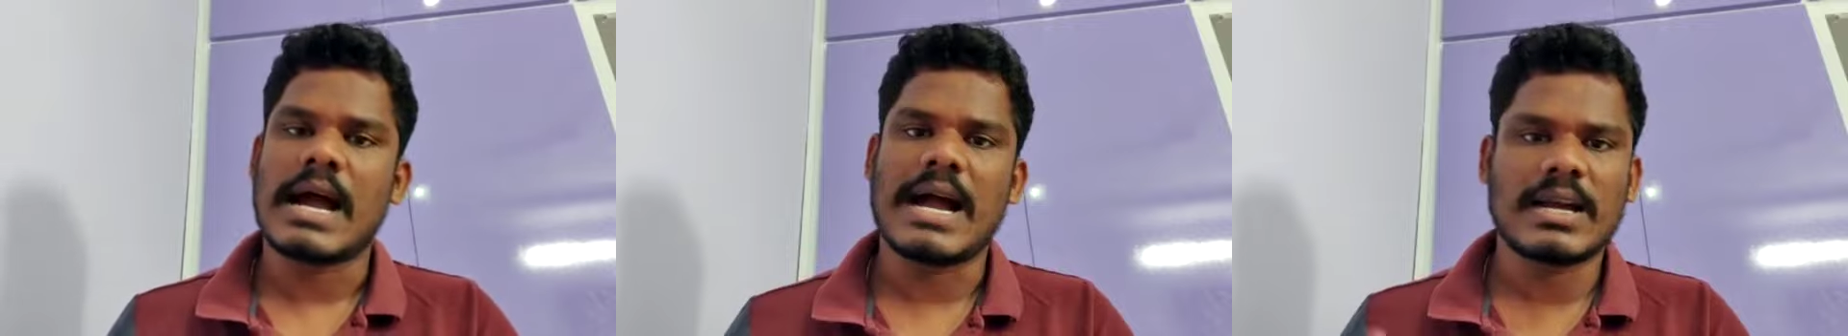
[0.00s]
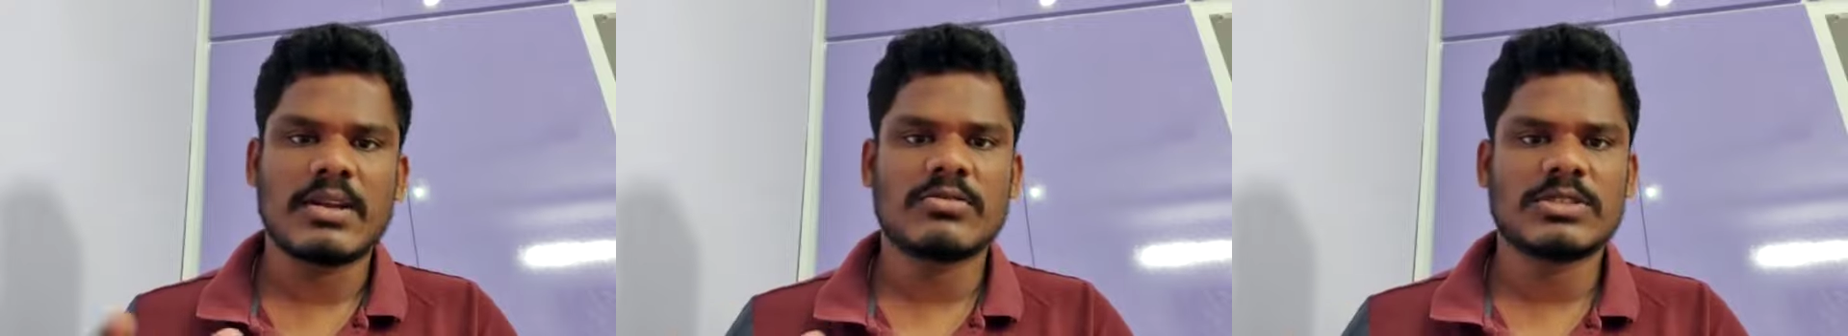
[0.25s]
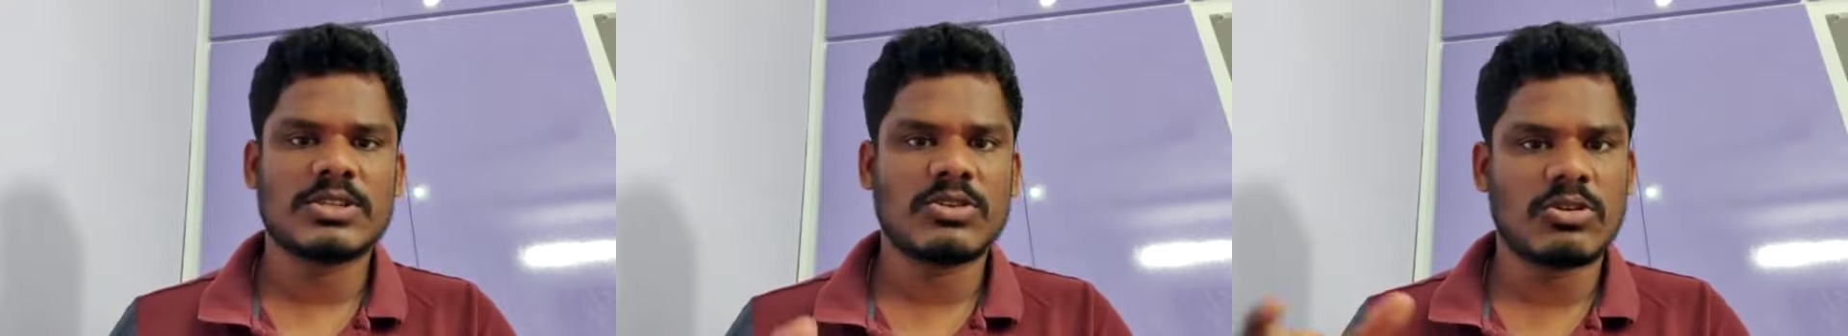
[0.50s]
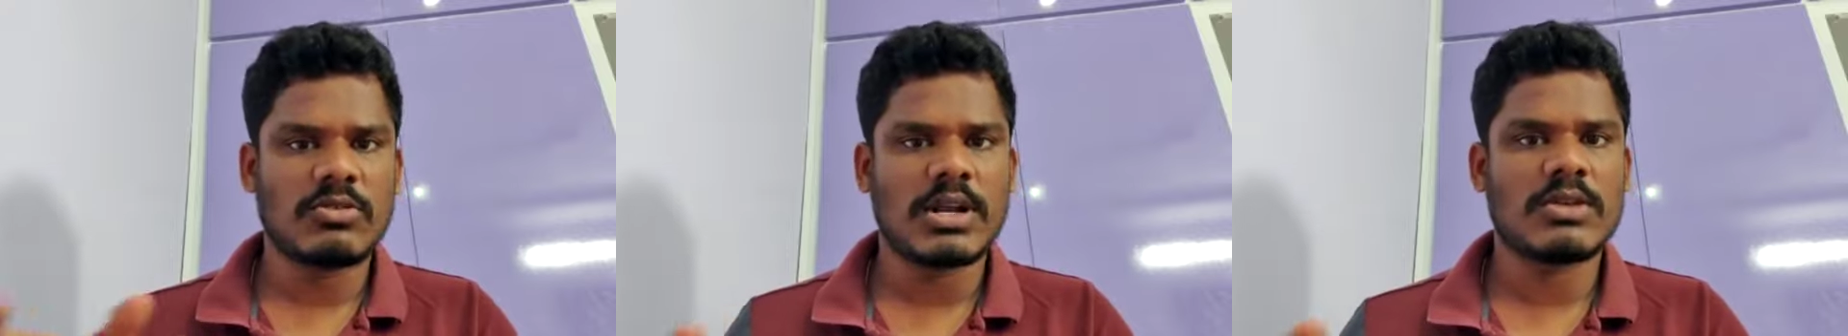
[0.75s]
ఆంగ్ల
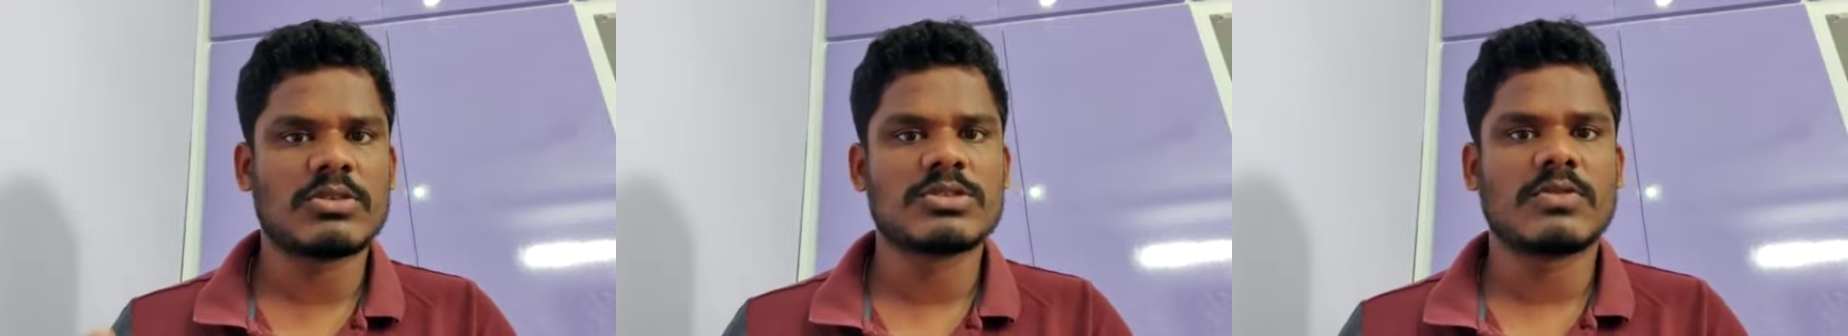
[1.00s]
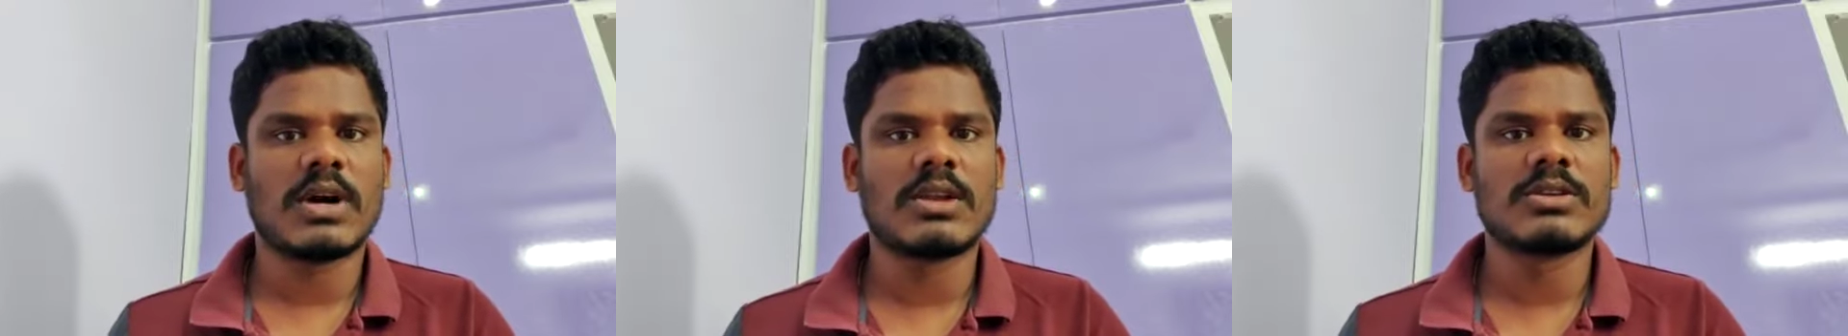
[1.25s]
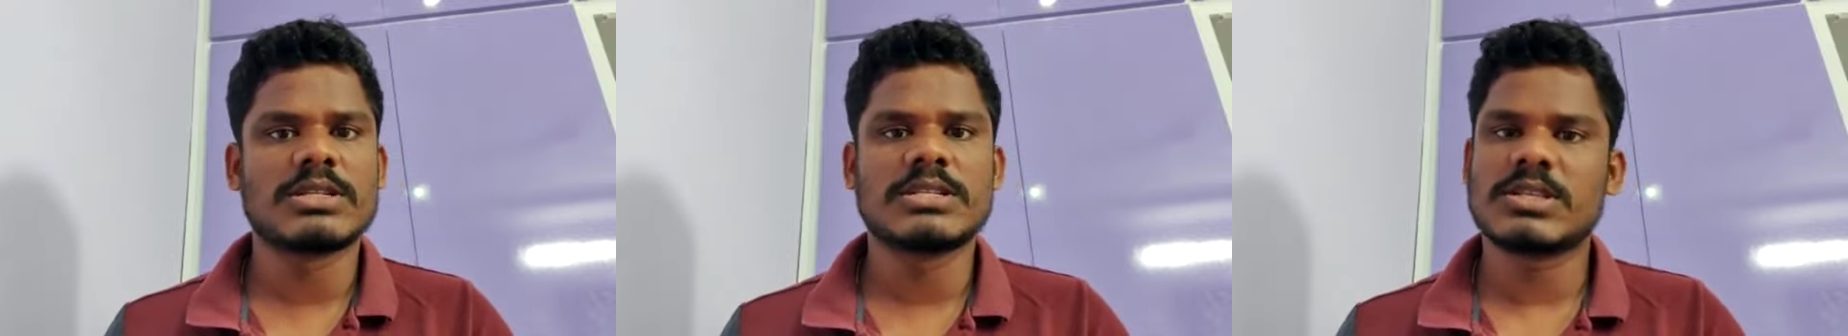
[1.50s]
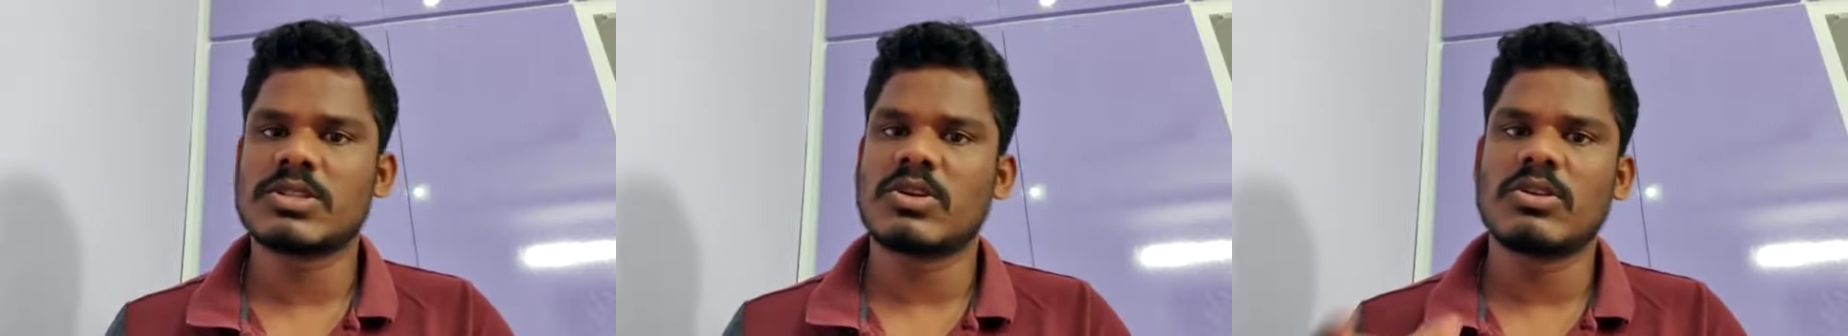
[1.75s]
విషయంలో వాళ్ళు కొంచెం
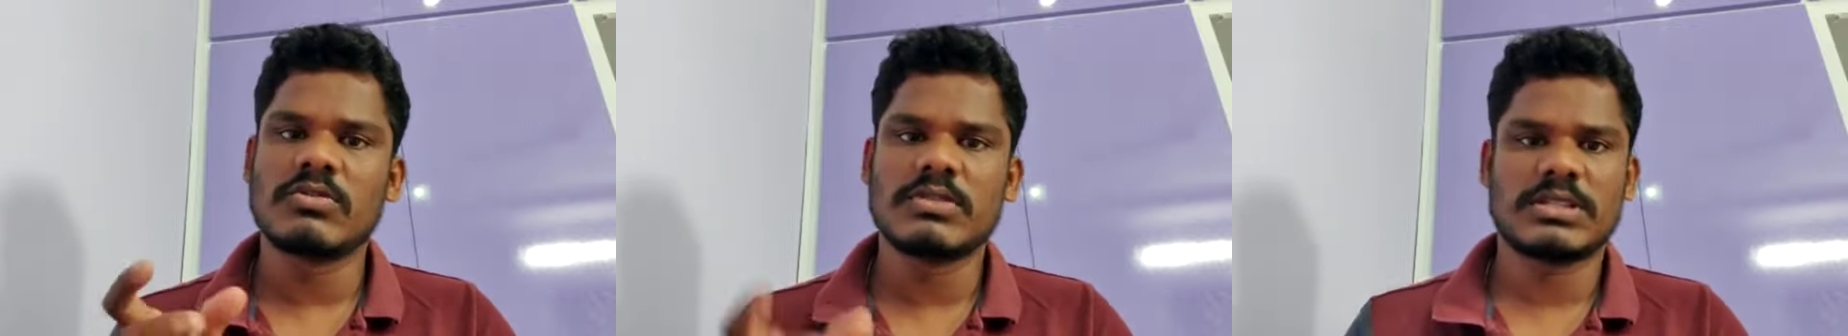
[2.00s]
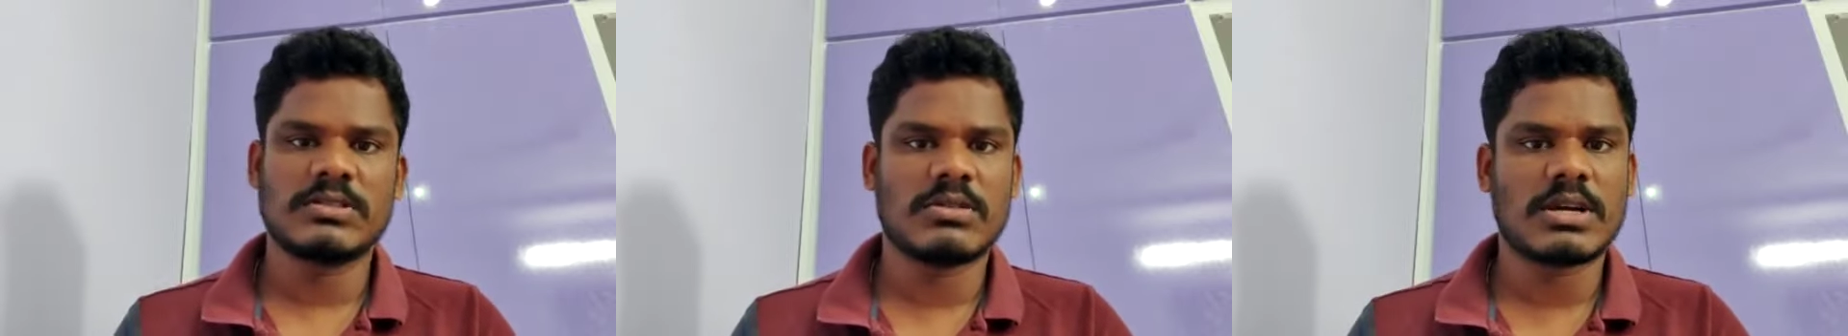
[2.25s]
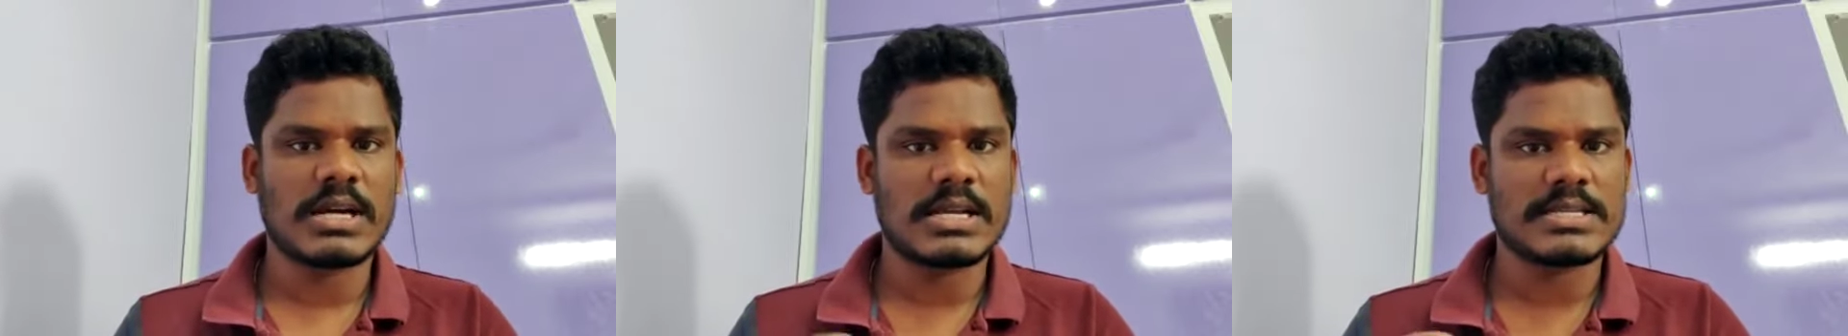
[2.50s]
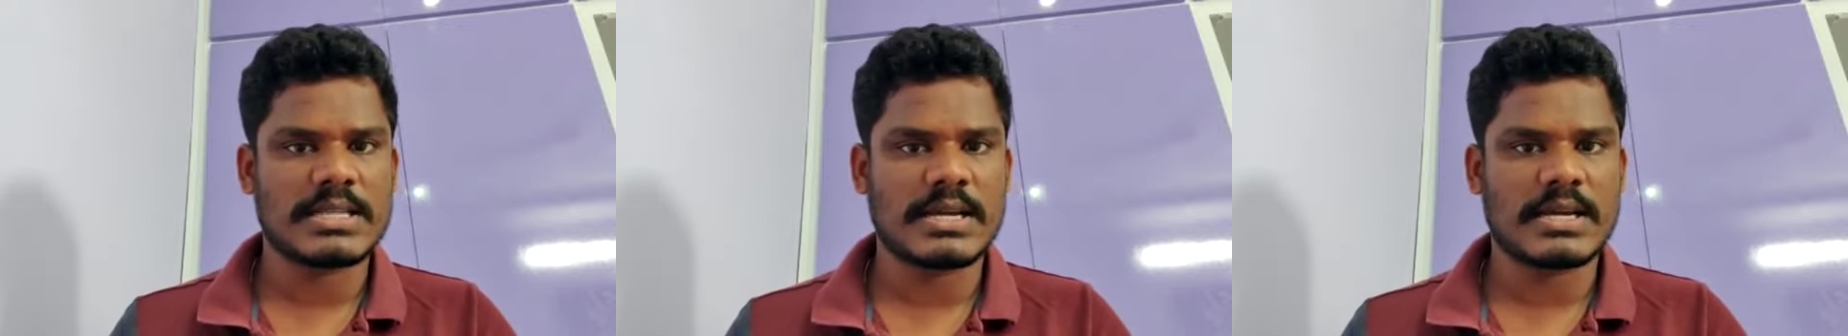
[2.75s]
ఆలోచించి తెలుగు విషయంలో
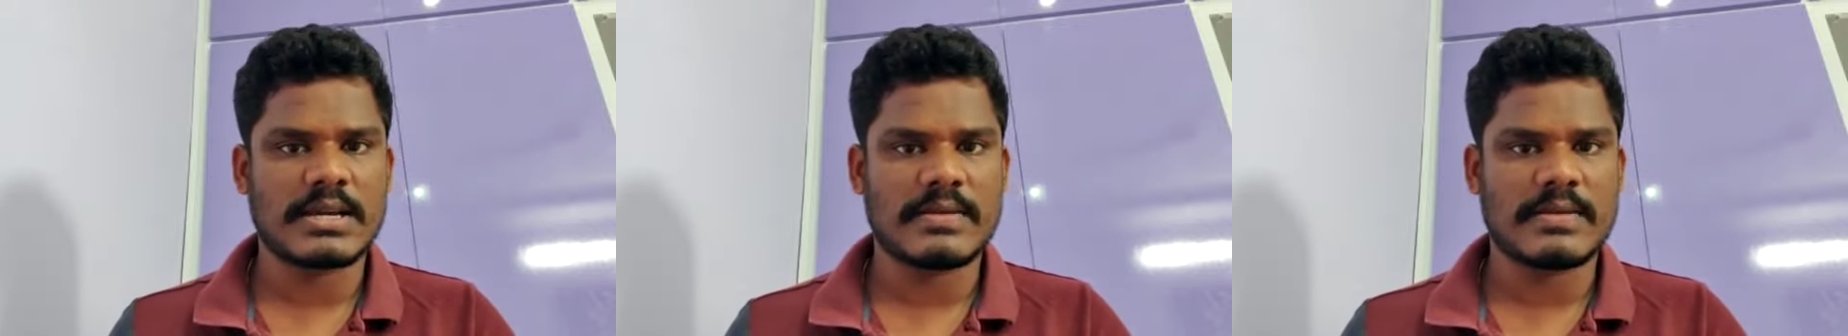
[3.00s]
కాస్త